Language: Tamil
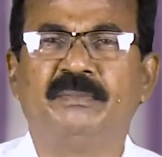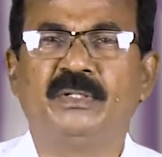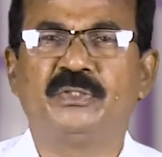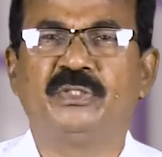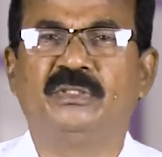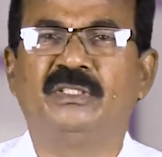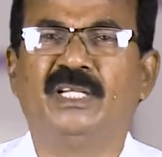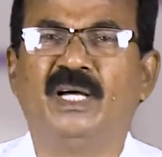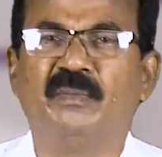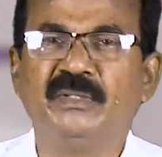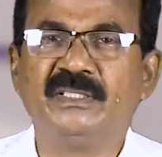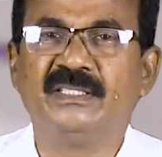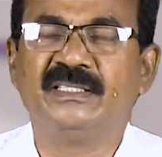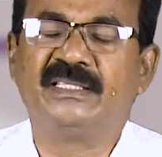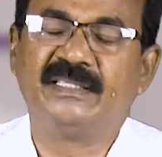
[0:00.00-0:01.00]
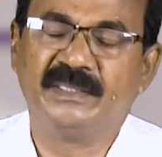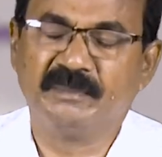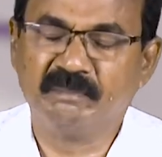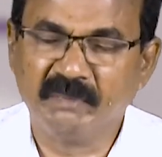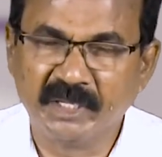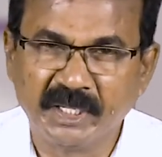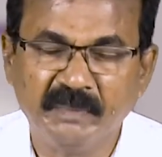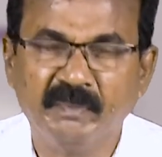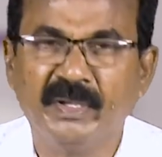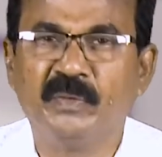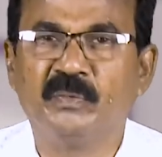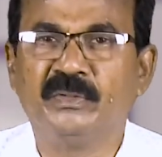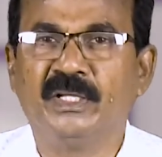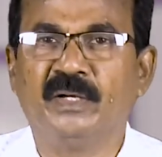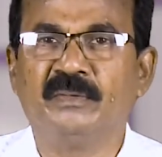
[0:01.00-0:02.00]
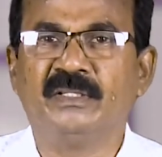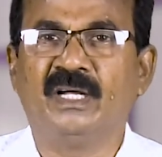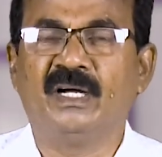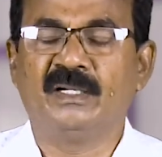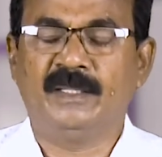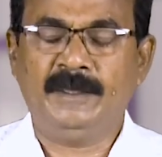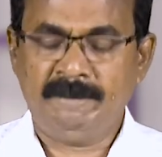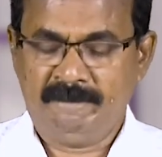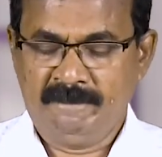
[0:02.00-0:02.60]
பரிசுத்த நாமத்திற்கு மகிமை உண்டாவதாக